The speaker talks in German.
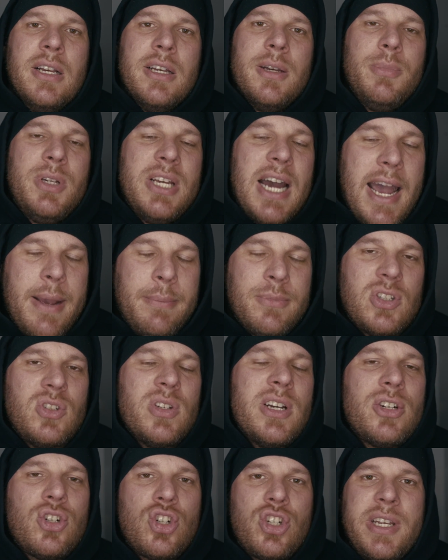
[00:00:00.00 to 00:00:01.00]
im Keim
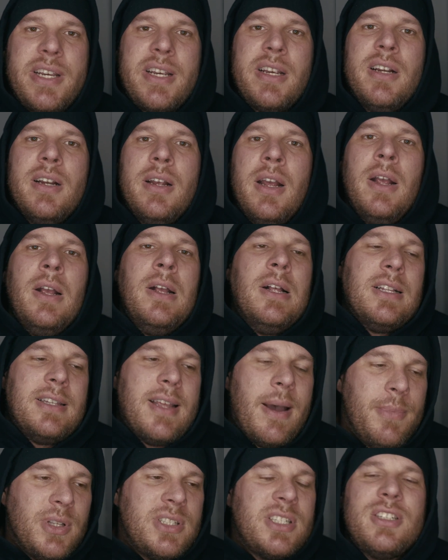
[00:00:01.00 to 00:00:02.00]
zu ersticken,
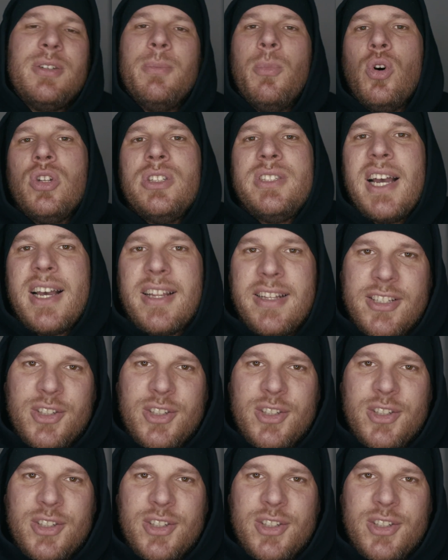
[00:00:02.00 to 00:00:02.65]
damit ich Montag